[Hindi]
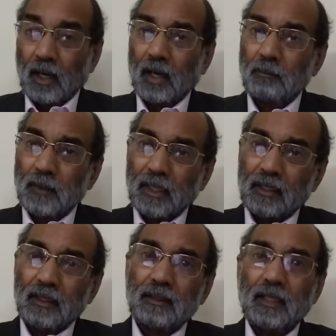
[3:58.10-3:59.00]
अब
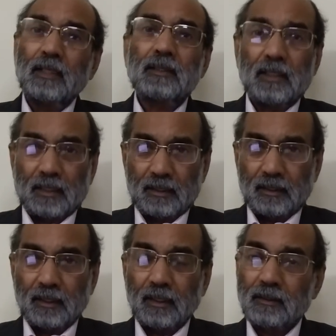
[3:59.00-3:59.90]
दिक्कत यहीं से
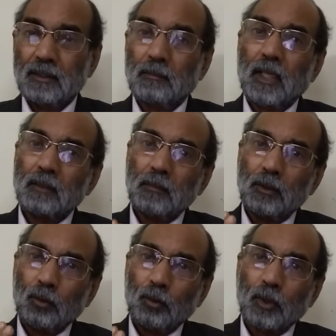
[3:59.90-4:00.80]
आती है कि समाज में
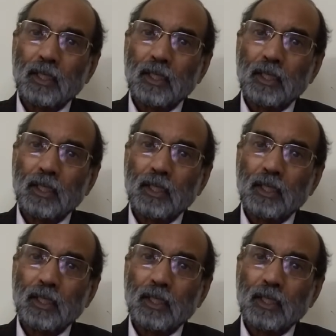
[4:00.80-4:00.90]
जो लोग